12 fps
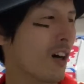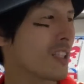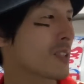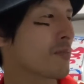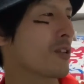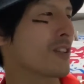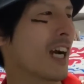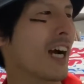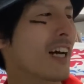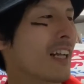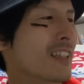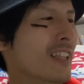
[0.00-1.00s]
月病に
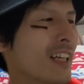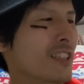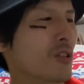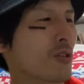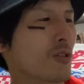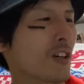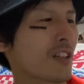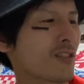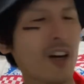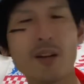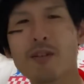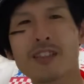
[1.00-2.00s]
新たな症状が加
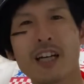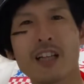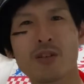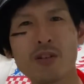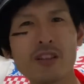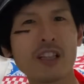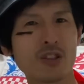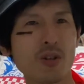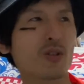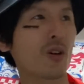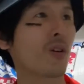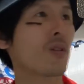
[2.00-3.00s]
わりました。どんな
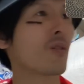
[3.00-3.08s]
症状